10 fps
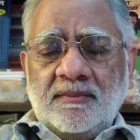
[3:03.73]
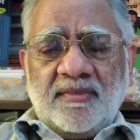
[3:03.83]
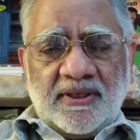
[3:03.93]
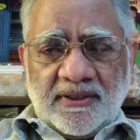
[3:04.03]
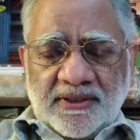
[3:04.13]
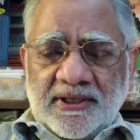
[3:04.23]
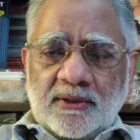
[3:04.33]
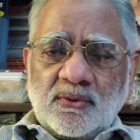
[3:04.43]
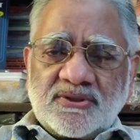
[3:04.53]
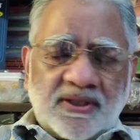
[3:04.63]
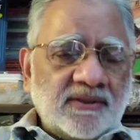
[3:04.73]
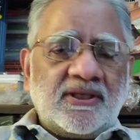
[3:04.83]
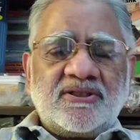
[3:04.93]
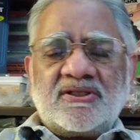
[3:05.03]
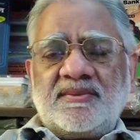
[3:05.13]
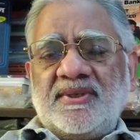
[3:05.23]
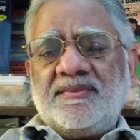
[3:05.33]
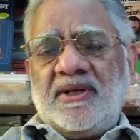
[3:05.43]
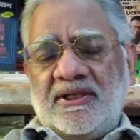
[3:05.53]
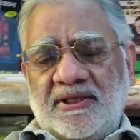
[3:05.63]
मेरे रीडर को सरलता से समझ
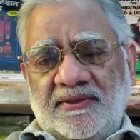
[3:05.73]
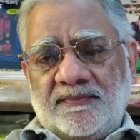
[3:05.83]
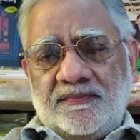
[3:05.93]
में आ जाए